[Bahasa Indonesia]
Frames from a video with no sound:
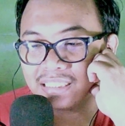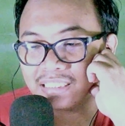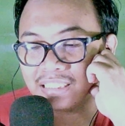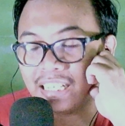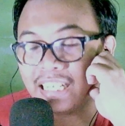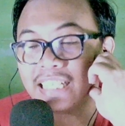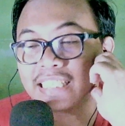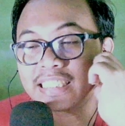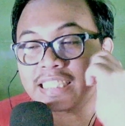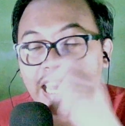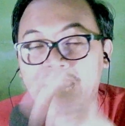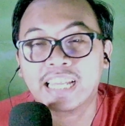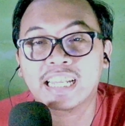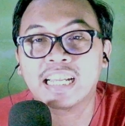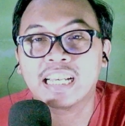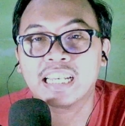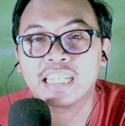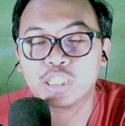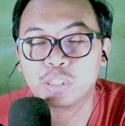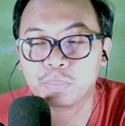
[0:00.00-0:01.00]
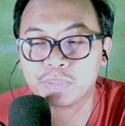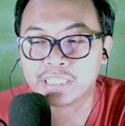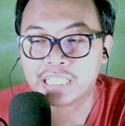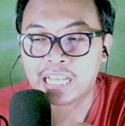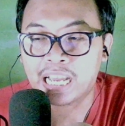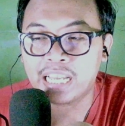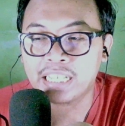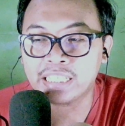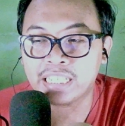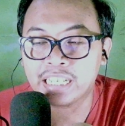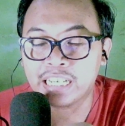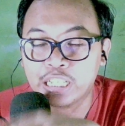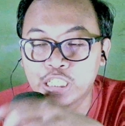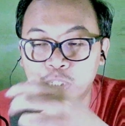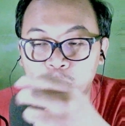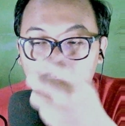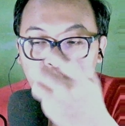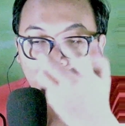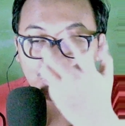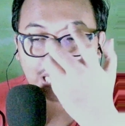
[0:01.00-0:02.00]
Jadi disegel itu pecahannya dan
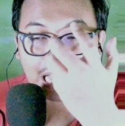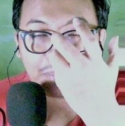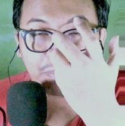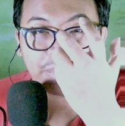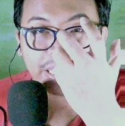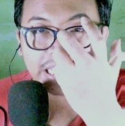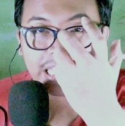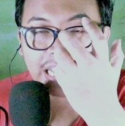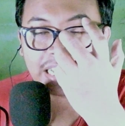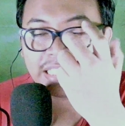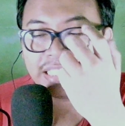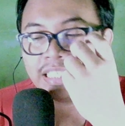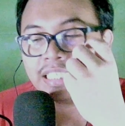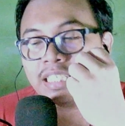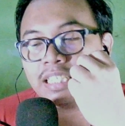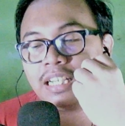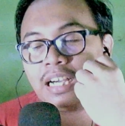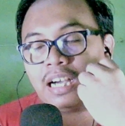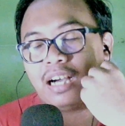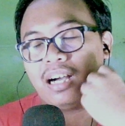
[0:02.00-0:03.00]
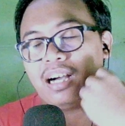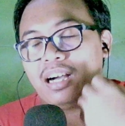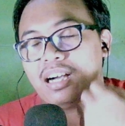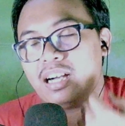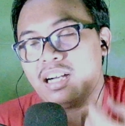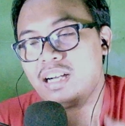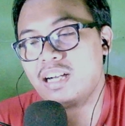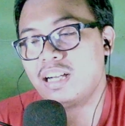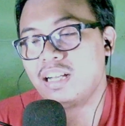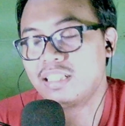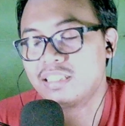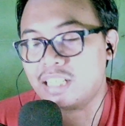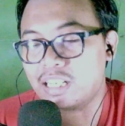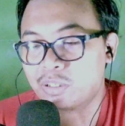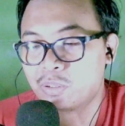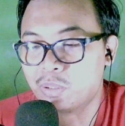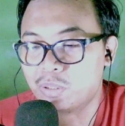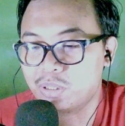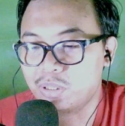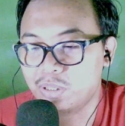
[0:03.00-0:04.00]
itu perlu sabit tadi. Ah,
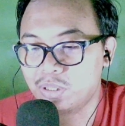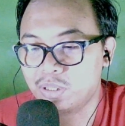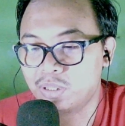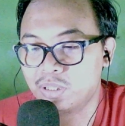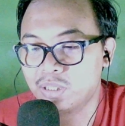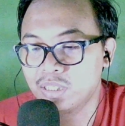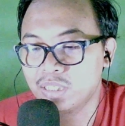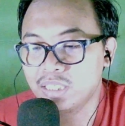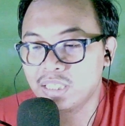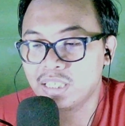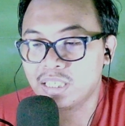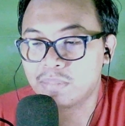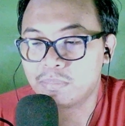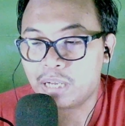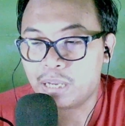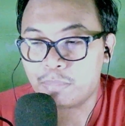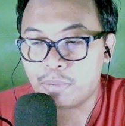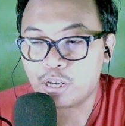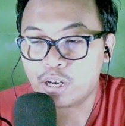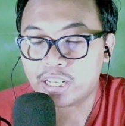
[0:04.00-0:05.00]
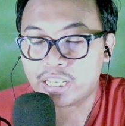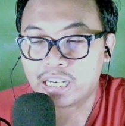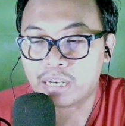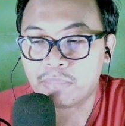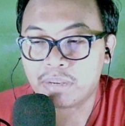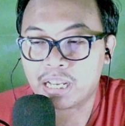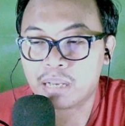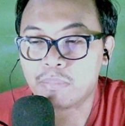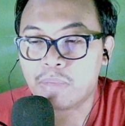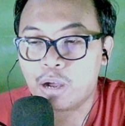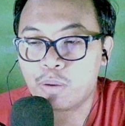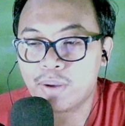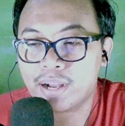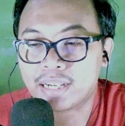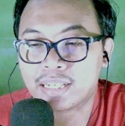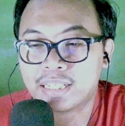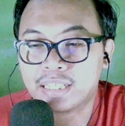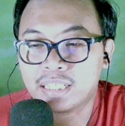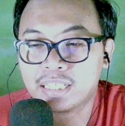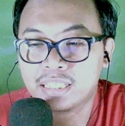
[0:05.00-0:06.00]
Naruhodo. Nah, baru akhirnya mereka bawa
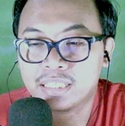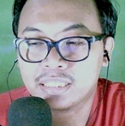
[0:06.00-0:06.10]
ke